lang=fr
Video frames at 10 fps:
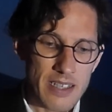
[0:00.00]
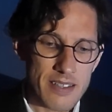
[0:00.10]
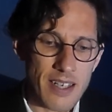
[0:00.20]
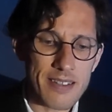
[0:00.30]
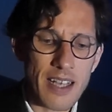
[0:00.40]

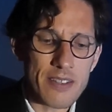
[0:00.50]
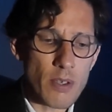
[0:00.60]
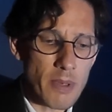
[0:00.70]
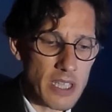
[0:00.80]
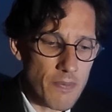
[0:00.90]
Certains
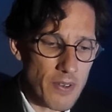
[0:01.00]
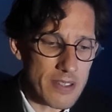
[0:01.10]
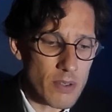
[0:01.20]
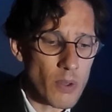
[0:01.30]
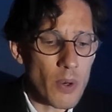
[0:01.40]
se
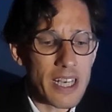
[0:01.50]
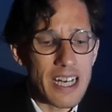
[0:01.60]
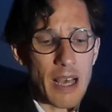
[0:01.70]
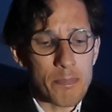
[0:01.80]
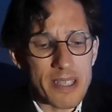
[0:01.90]
manifestent dans les
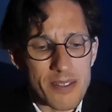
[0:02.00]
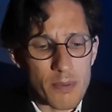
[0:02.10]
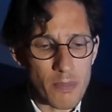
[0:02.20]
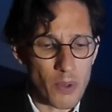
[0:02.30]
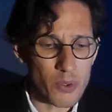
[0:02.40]

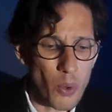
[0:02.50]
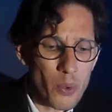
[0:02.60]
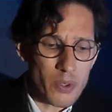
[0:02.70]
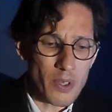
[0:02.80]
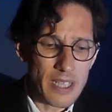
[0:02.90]
glapissements,
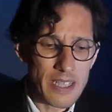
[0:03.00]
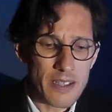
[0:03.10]
d'autres